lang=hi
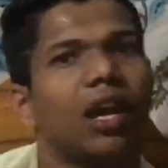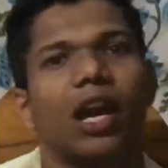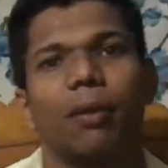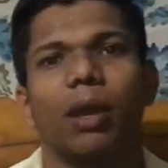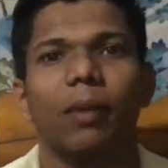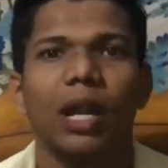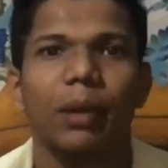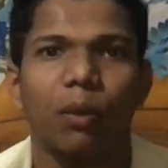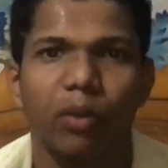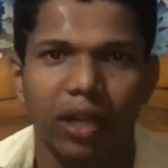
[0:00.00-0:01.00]
अरे भाई मेरा
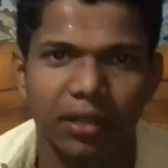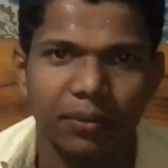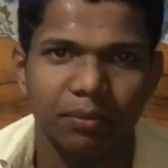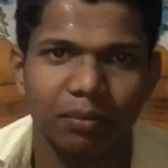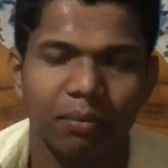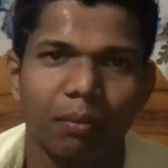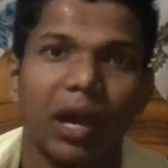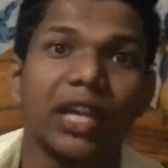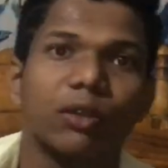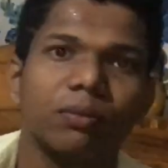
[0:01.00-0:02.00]
फेवरेट
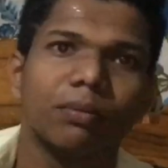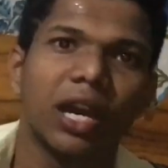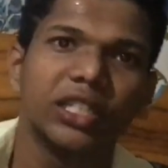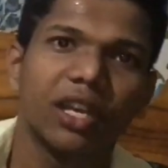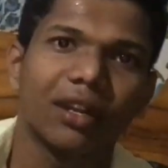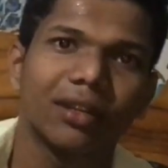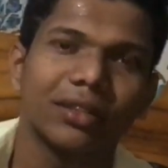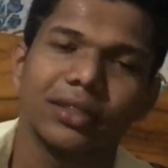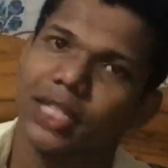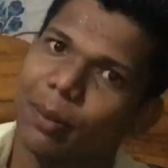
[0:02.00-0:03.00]
भाई भाईजान
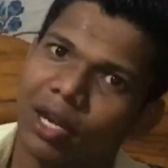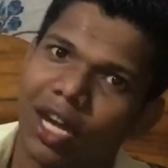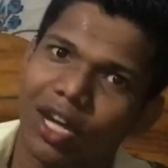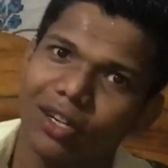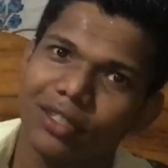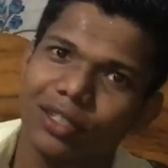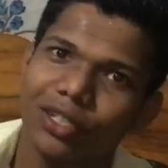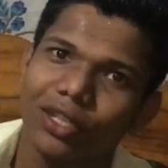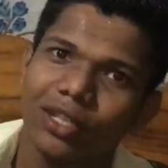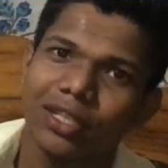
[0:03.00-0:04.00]
सलमान खान
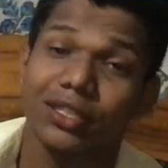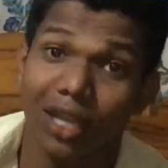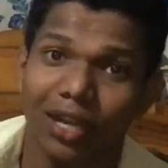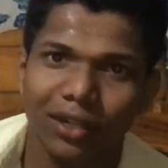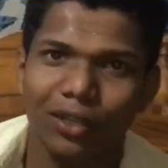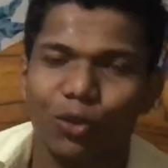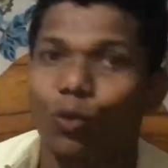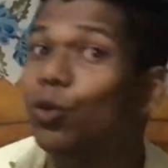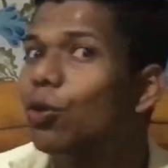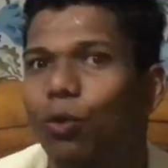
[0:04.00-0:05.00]
सार
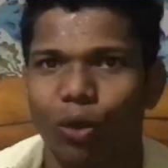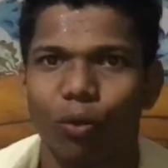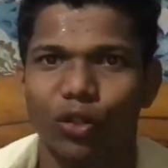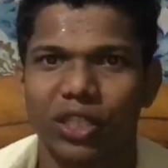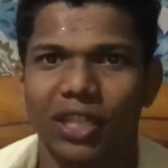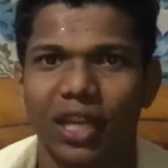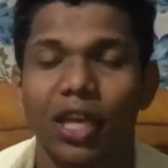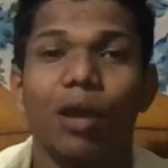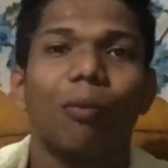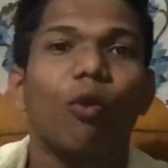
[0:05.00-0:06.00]
उनको कौन भूल सकता है
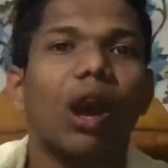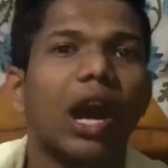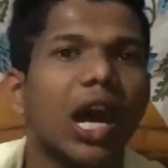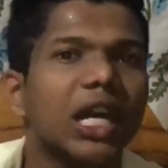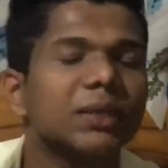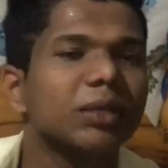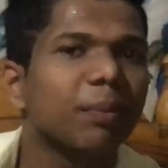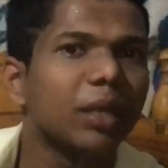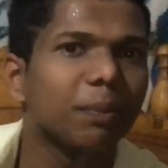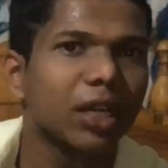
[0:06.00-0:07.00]
वो आज भी
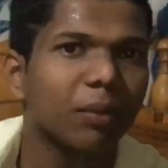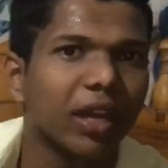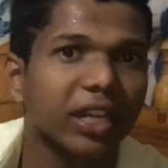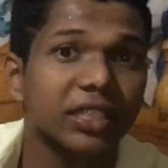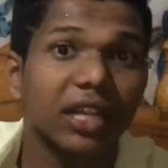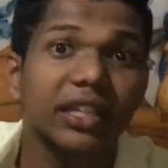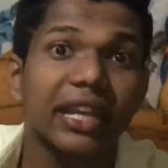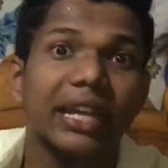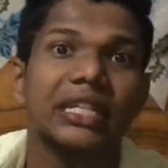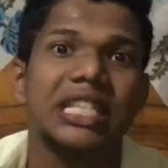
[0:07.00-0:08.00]
अपने परिवार के साथ
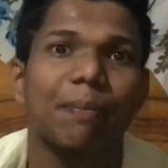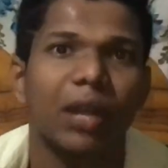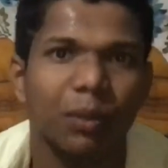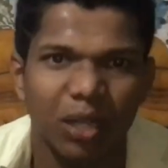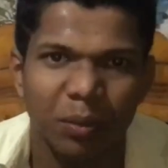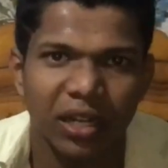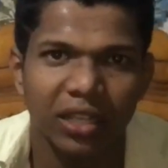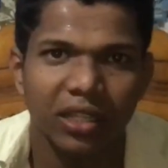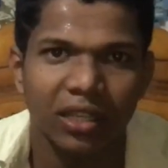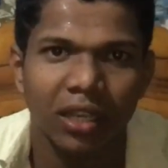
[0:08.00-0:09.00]
गैलेक्सी अपार्टमेंट में
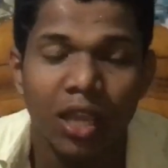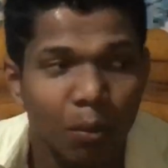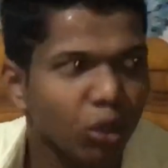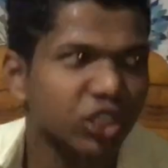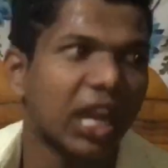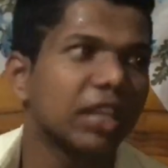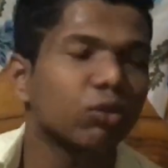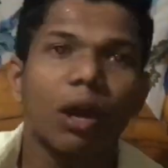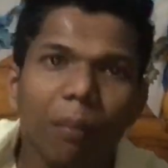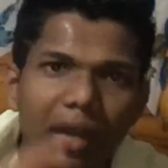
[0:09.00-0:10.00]
रहते हैं वो चाहे
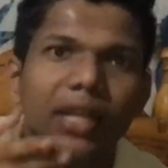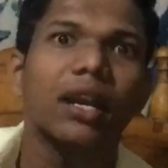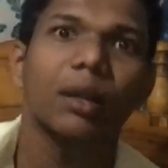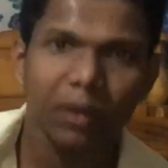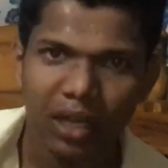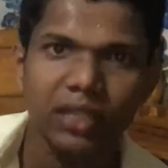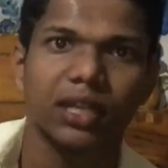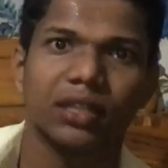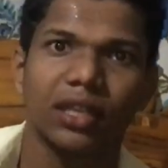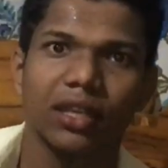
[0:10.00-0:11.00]
तो अंबानी का घर भी खरीद
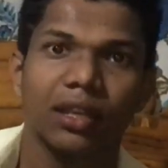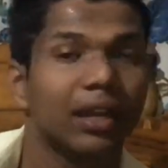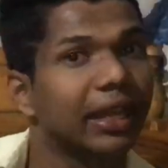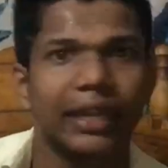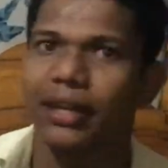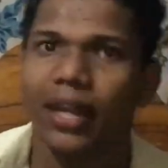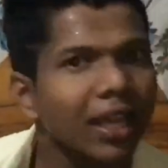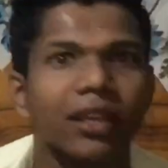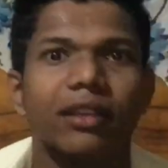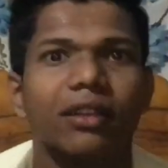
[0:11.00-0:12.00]
सकते हैं लेकिन
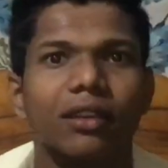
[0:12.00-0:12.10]
नहीं